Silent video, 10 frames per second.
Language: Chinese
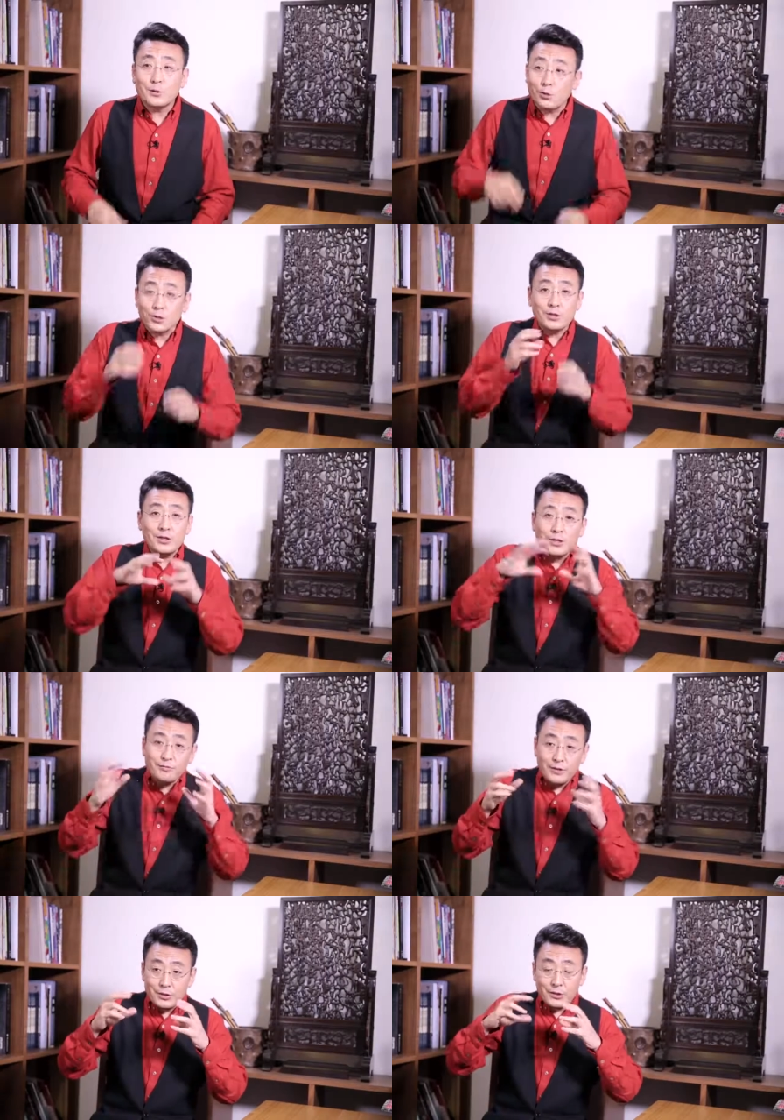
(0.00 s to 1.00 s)
就是英
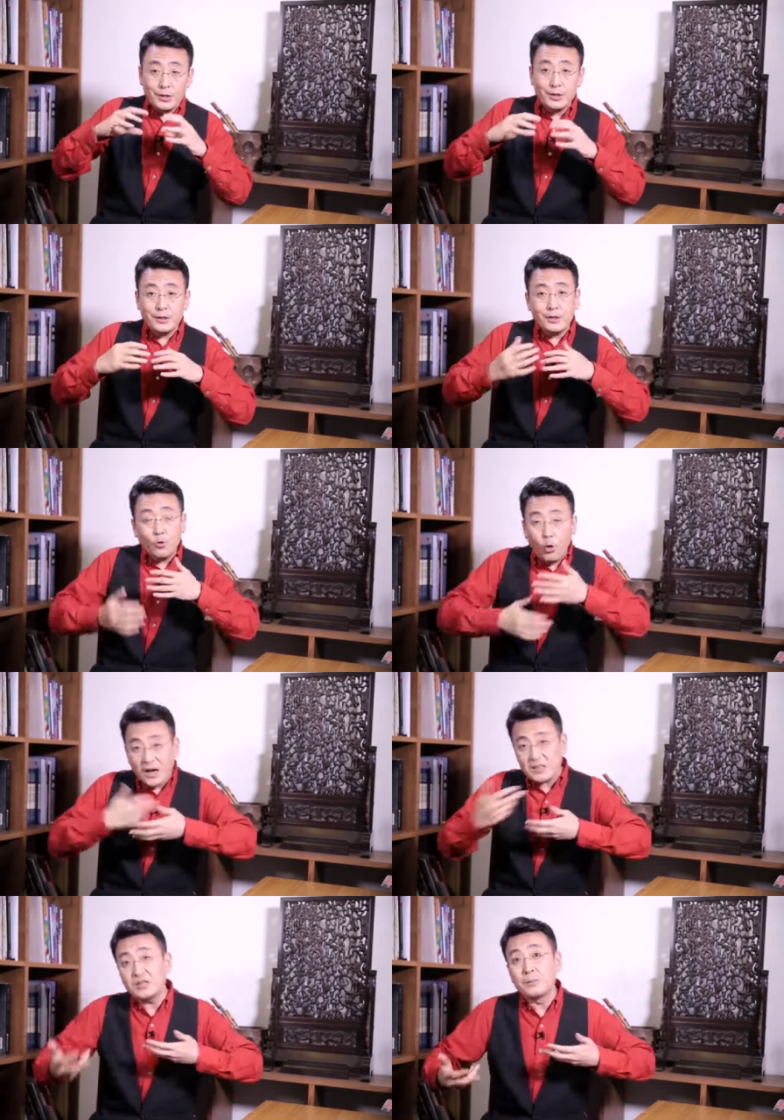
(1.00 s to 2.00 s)
文的那个那个
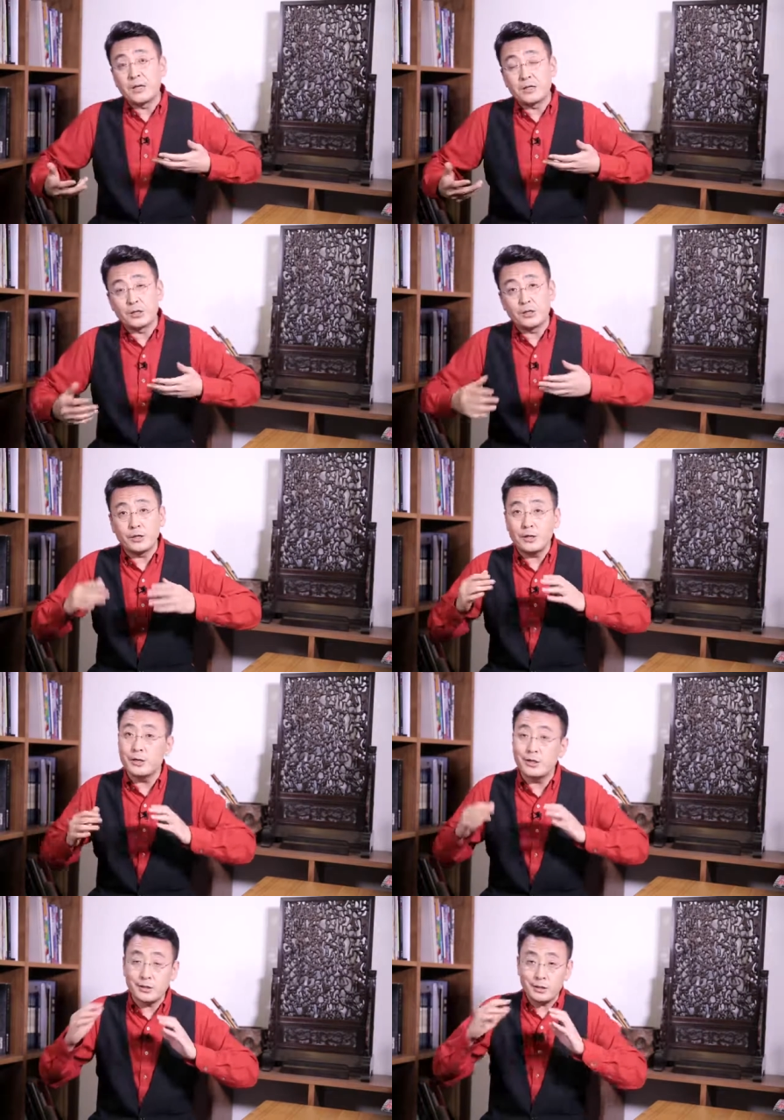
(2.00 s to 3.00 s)
跨性别者的一
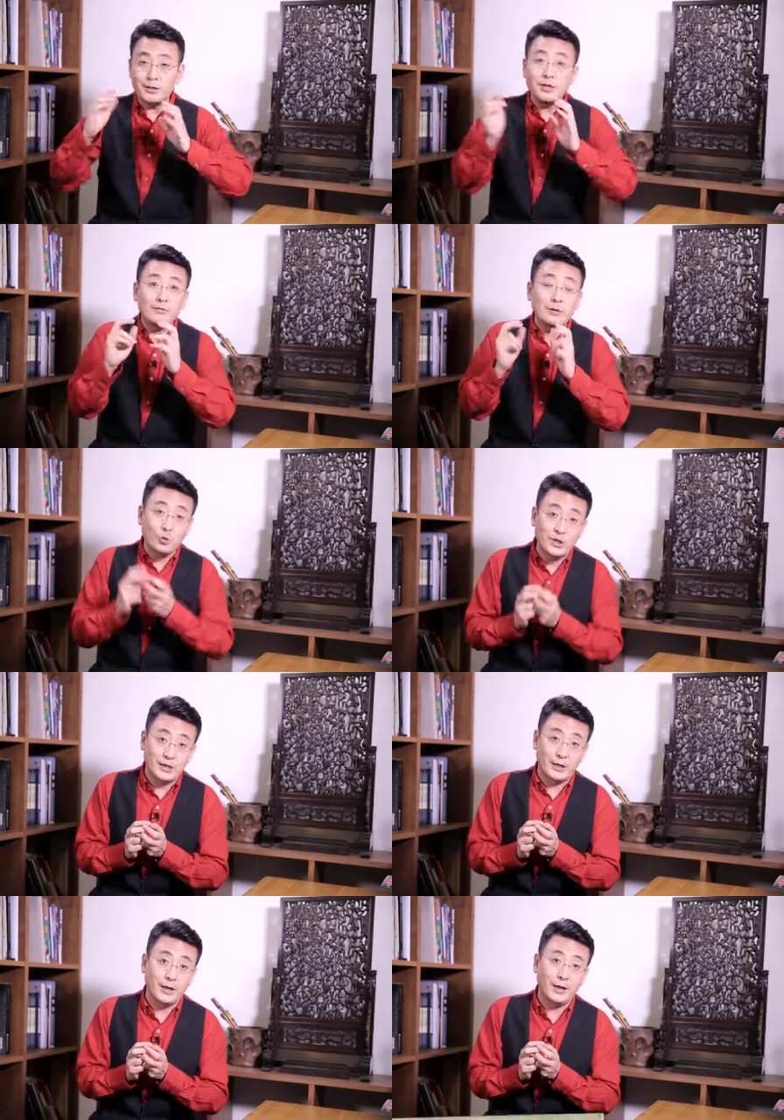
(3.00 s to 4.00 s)
个英文缩
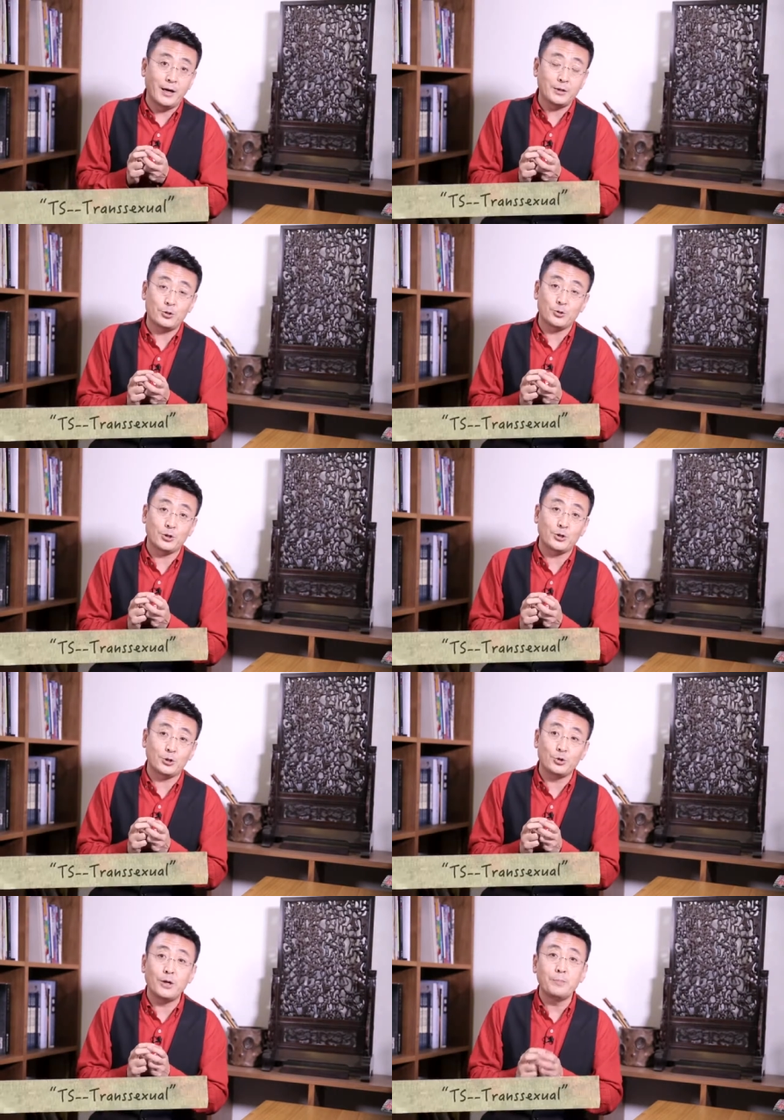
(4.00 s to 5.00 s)
写啊，就是
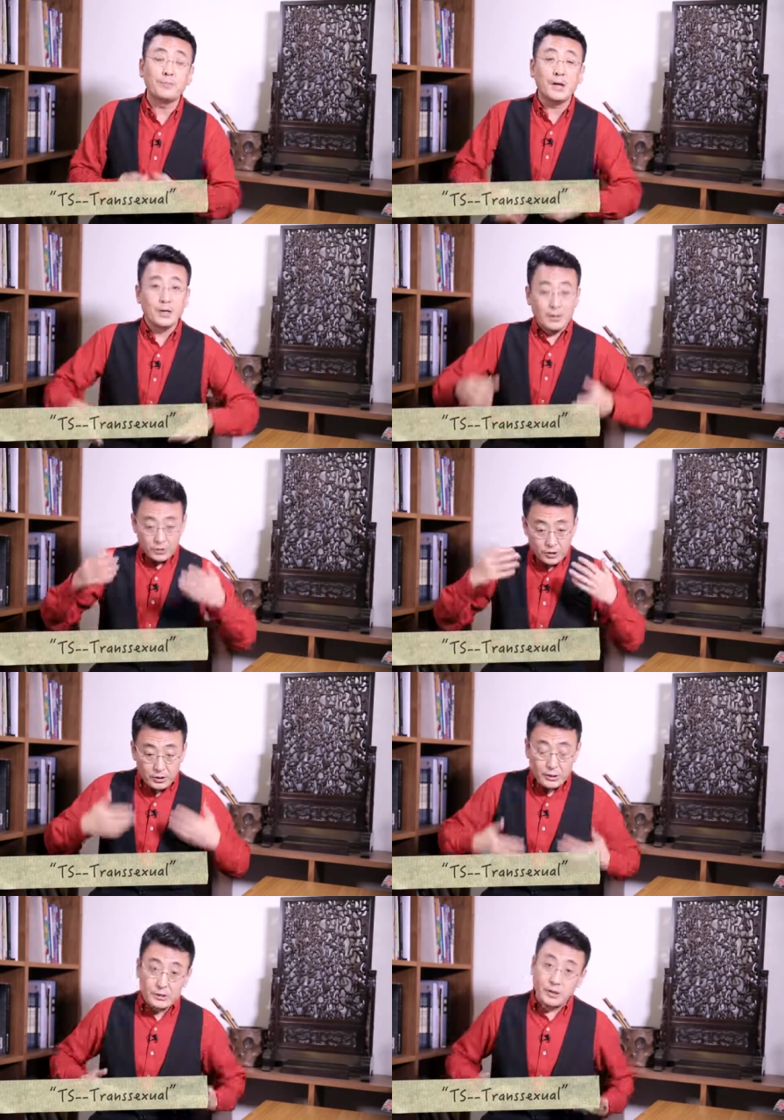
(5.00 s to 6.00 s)
说
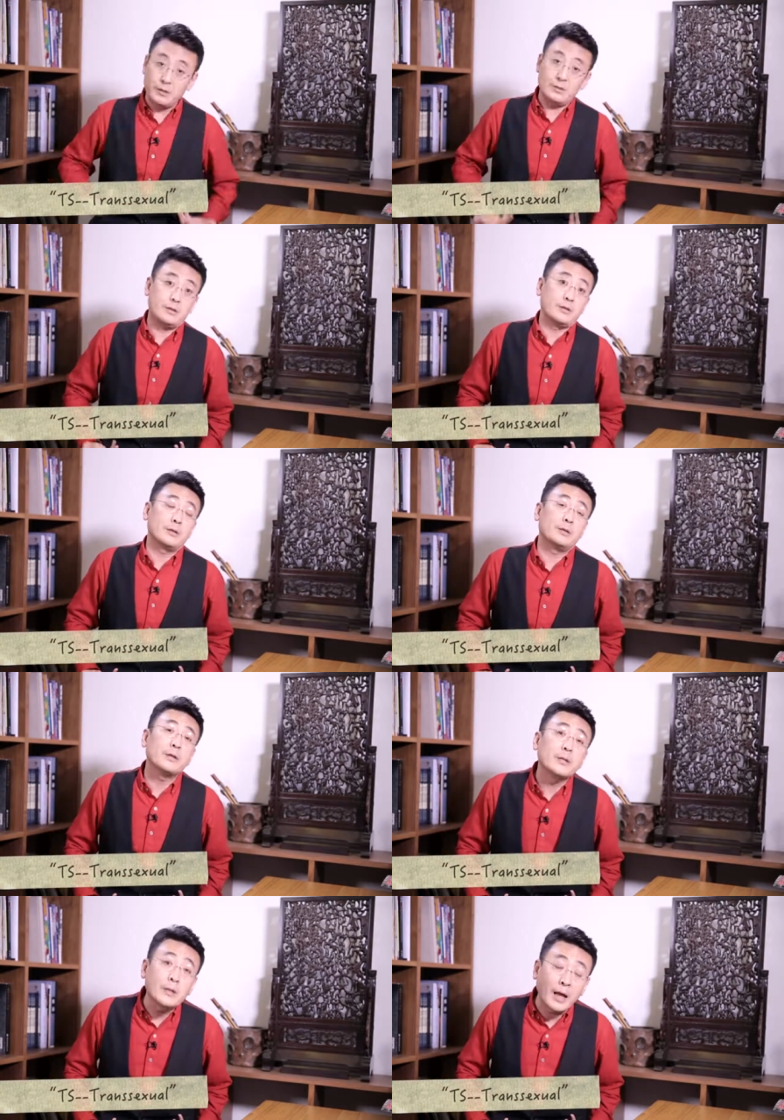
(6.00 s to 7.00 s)
生理上是
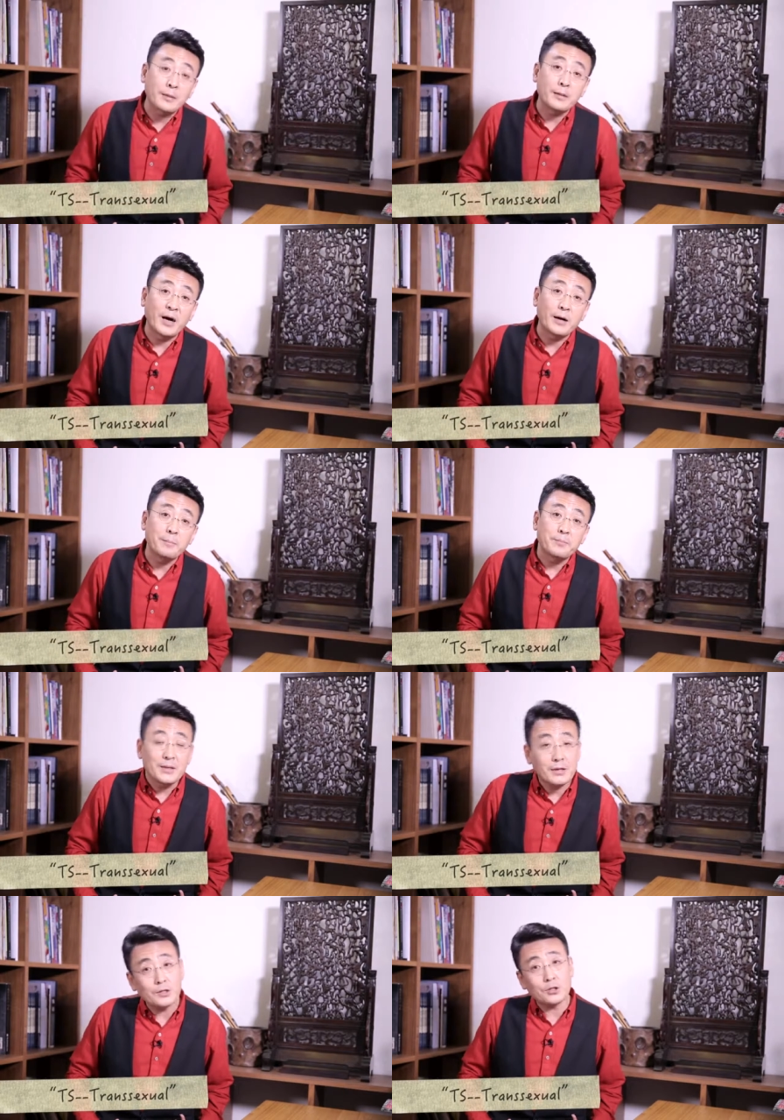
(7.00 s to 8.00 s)
男的吧，
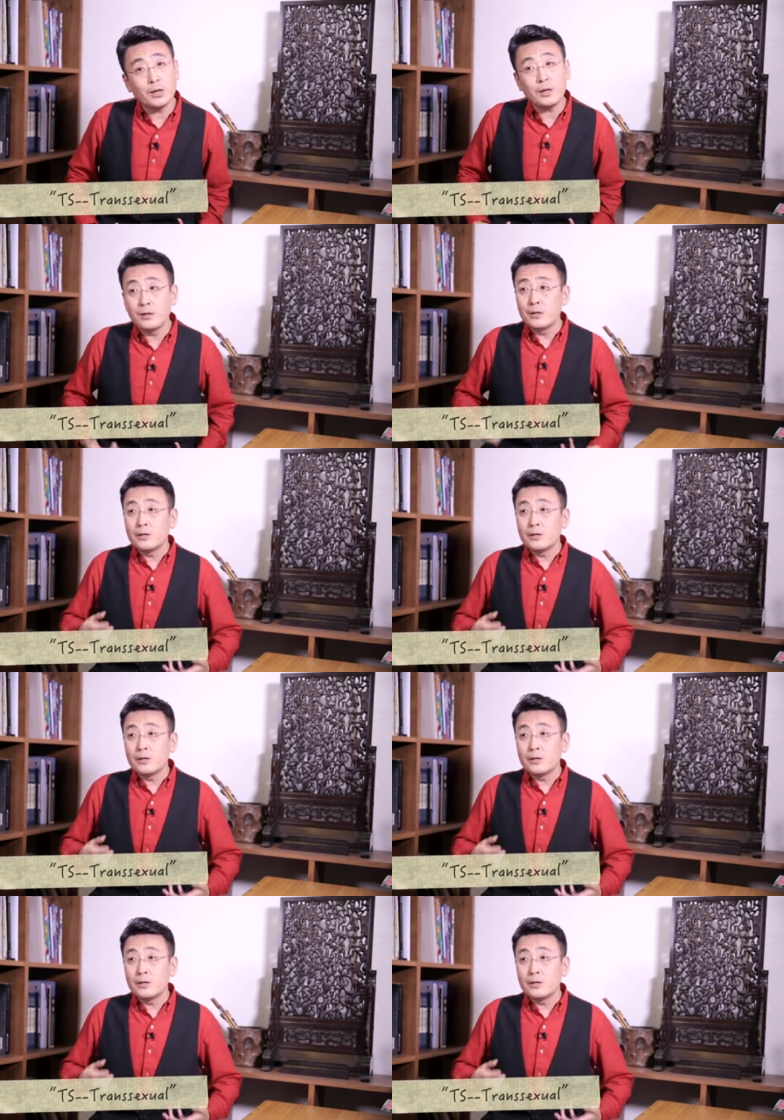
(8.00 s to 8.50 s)
但是呢。